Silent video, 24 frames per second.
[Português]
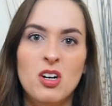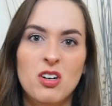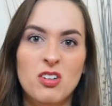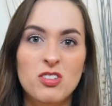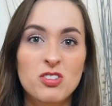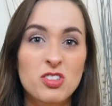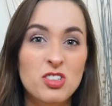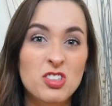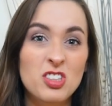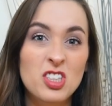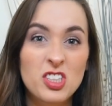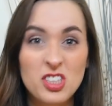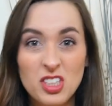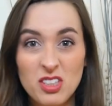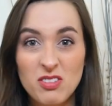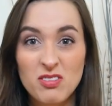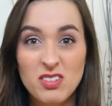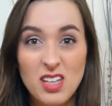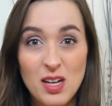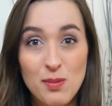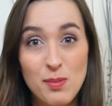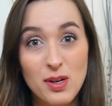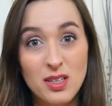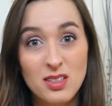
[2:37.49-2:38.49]
Hoje em dia já não
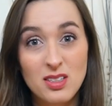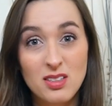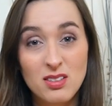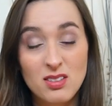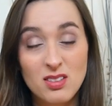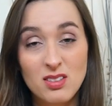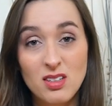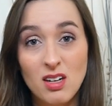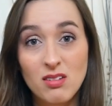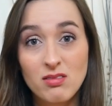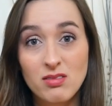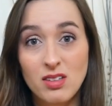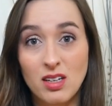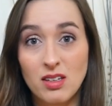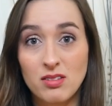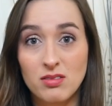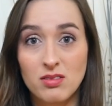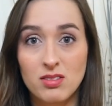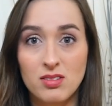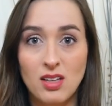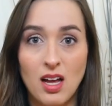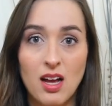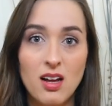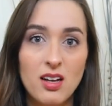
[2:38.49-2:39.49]
tem mais isso não
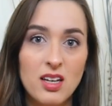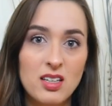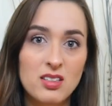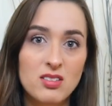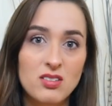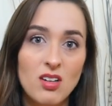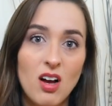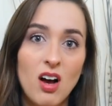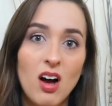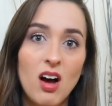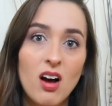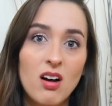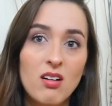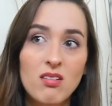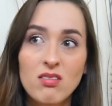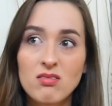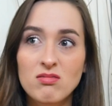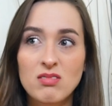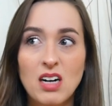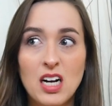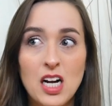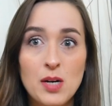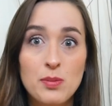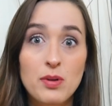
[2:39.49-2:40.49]
tanto, tá? É só
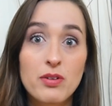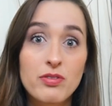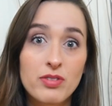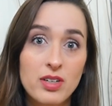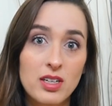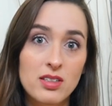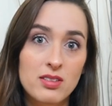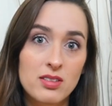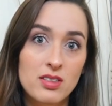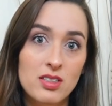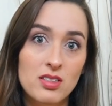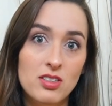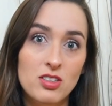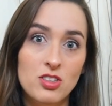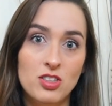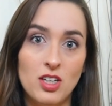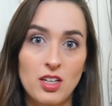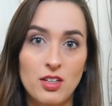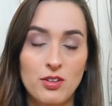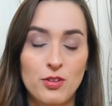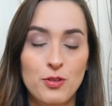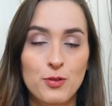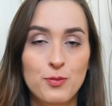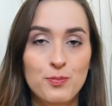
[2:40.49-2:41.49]
acabou ficando desse
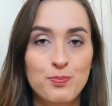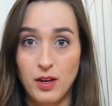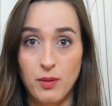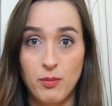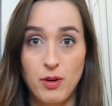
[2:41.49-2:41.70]
jeito.